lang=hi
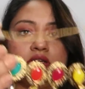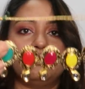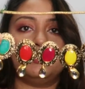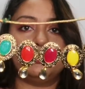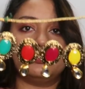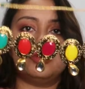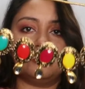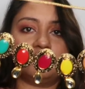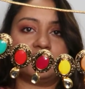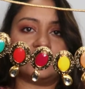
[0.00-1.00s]

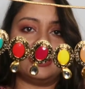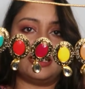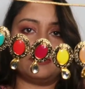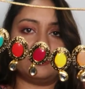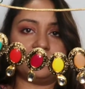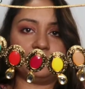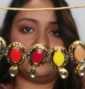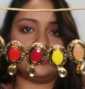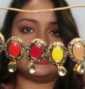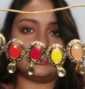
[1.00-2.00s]
ब्यूटीफुल सा नेकलेस
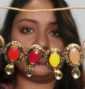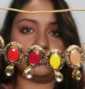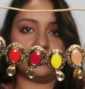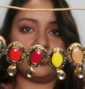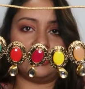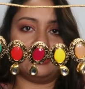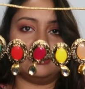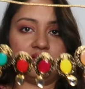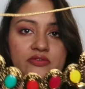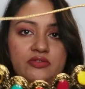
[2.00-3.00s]
पीस है जो
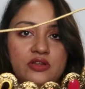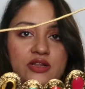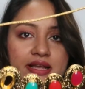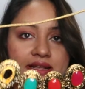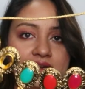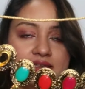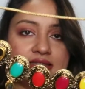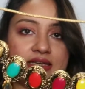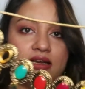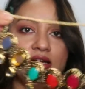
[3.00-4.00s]
कलरफुल
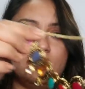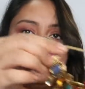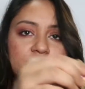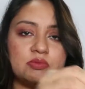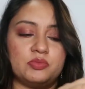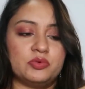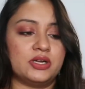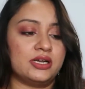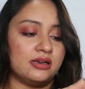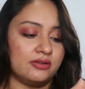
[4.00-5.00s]
नेकलेस है जो
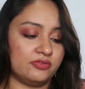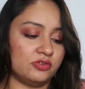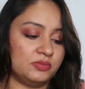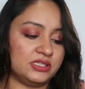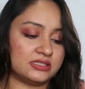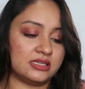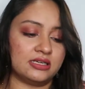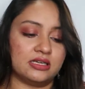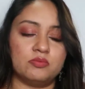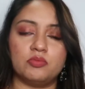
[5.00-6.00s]
पूरे कलरफुल बीच
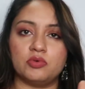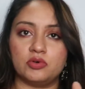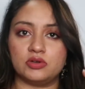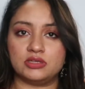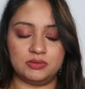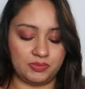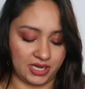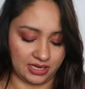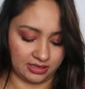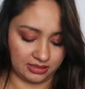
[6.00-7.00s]
लगे बहुत ही
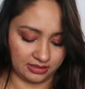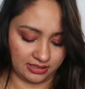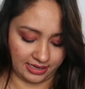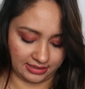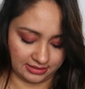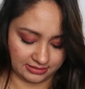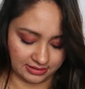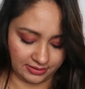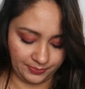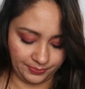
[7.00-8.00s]
प्यारा
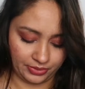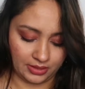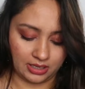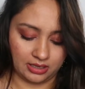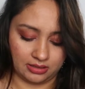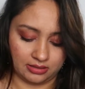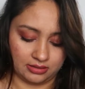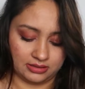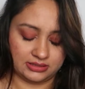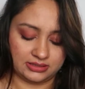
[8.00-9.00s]
नेकलेस है
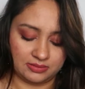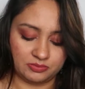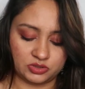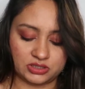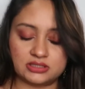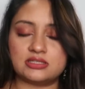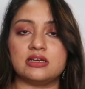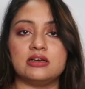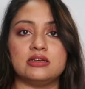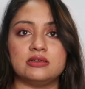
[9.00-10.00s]
आ, इसे मुझे
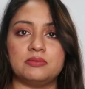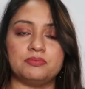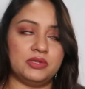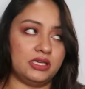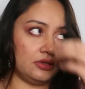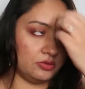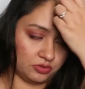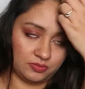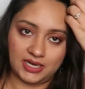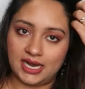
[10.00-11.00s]
अपनी
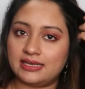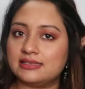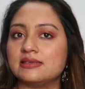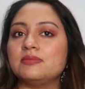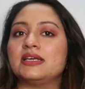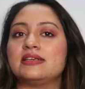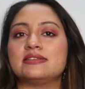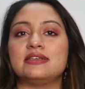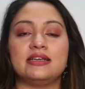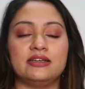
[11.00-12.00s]
गोद भराई के समय
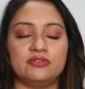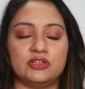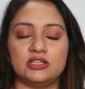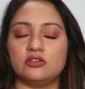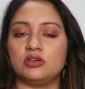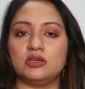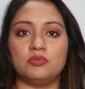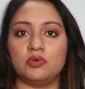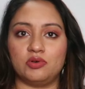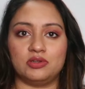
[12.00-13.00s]
किसी ने गिफ्ट किया था तो
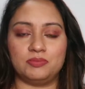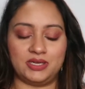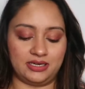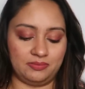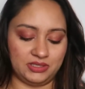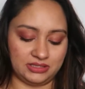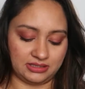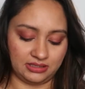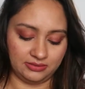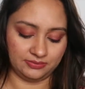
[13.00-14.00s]
ये बहुत प्यारा
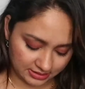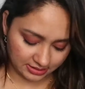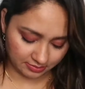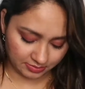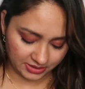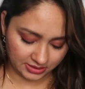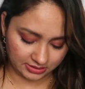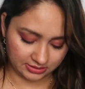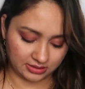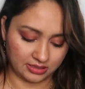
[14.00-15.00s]
पीस है ये सब भी
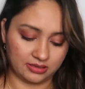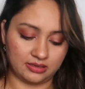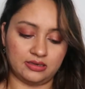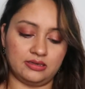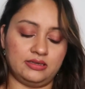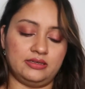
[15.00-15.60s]
इस तरह का